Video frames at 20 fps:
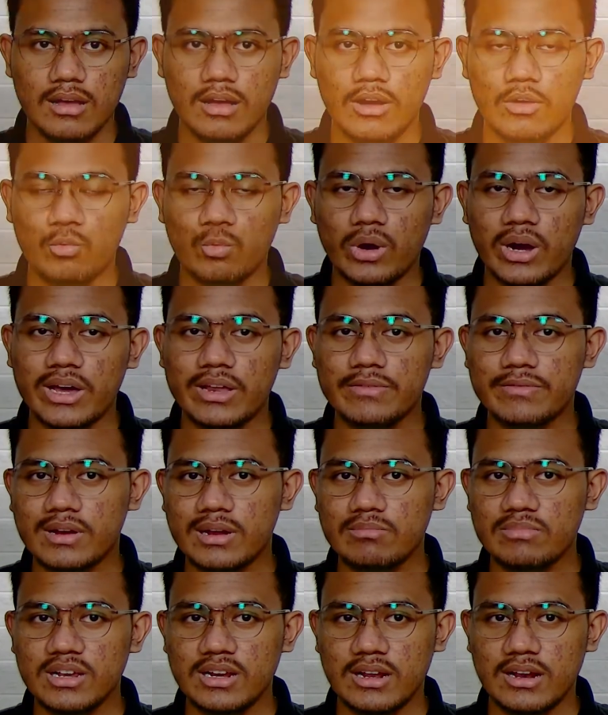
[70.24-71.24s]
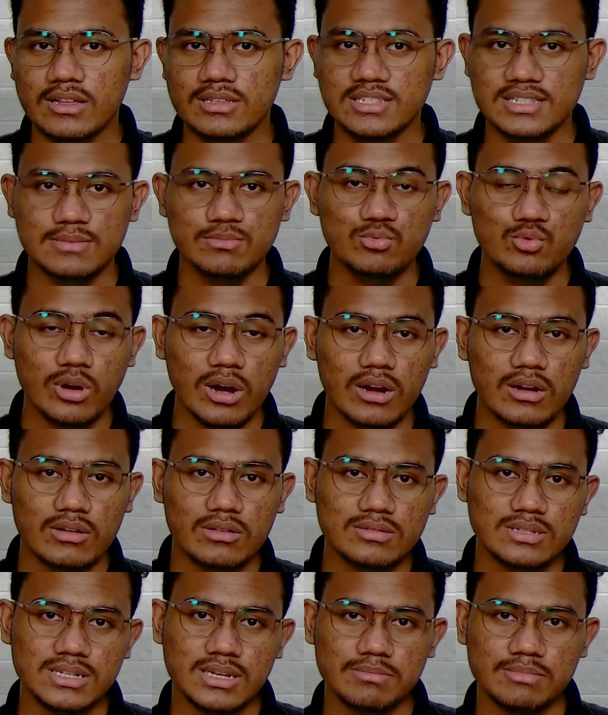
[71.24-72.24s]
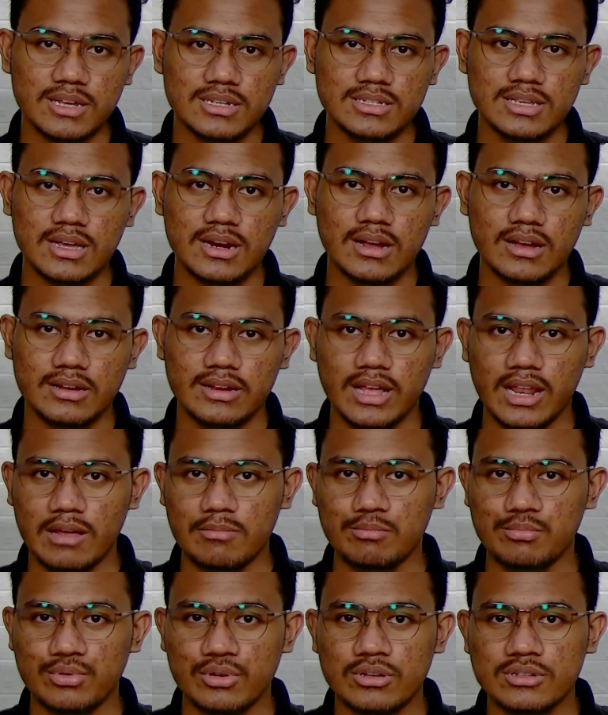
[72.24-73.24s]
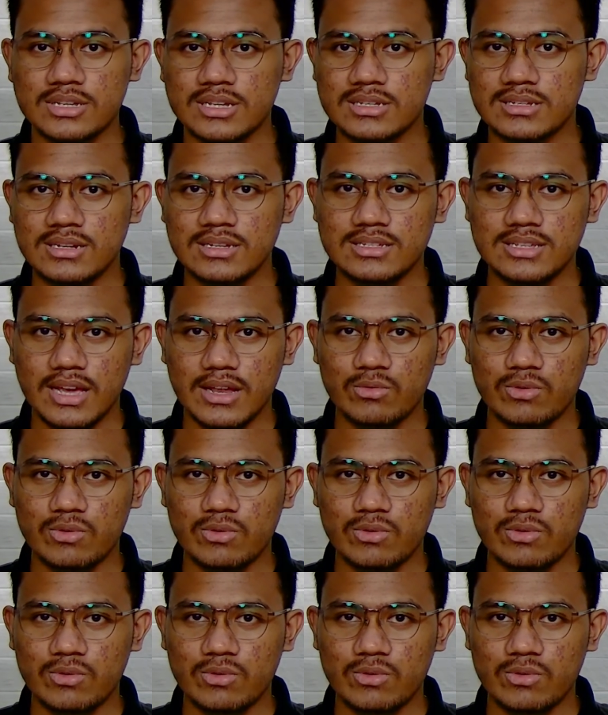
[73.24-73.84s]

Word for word: Wireframe adalah sebuah konsep dasar dalam proses desain